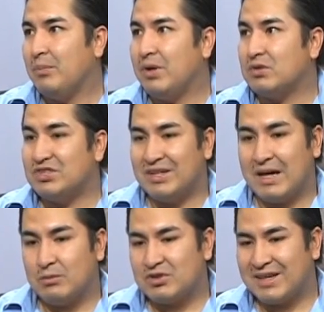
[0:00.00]
Pero si
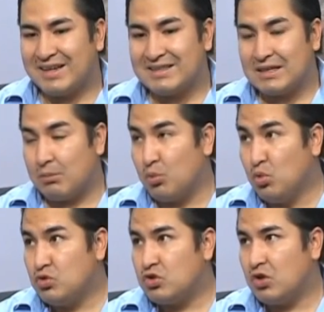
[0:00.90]
dejamos que crezca
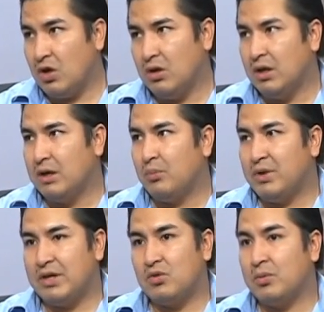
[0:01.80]
mucho,
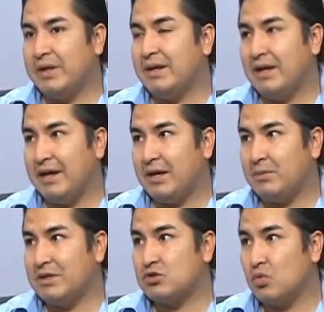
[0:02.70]
puede cubrir el eje
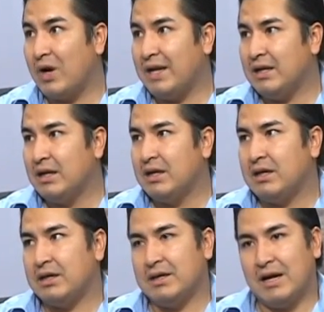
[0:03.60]
visual
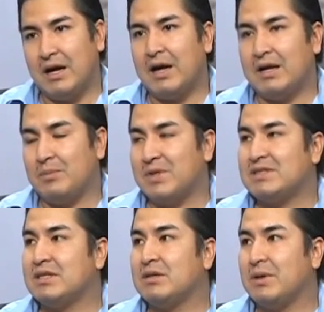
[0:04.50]
y ya el
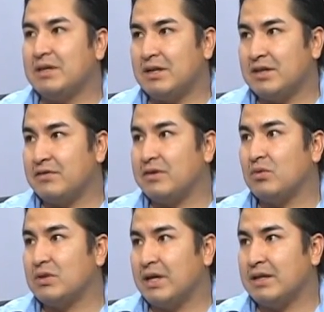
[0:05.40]
paciente va a tener
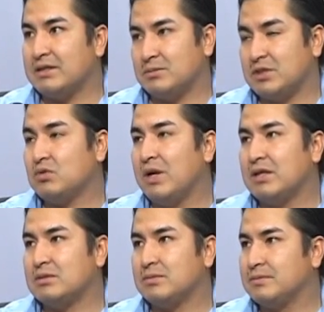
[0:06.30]
dificultades
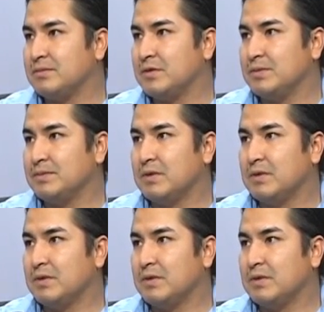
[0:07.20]
visuales, ¿no?